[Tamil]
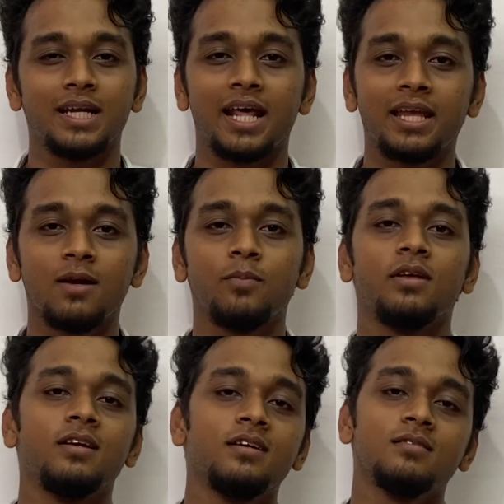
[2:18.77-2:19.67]
நிறைய
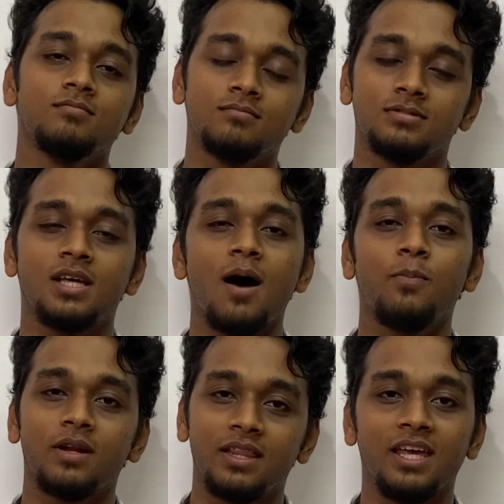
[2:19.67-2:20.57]
பேர்
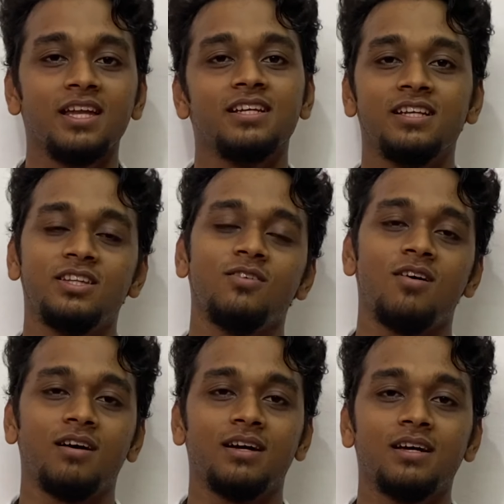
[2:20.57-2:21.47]
சாப்பிட்றதையே
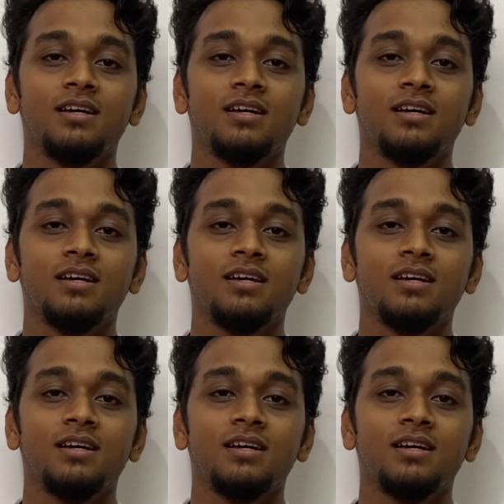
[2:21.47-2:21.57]
நிறுத்திடுவாங்க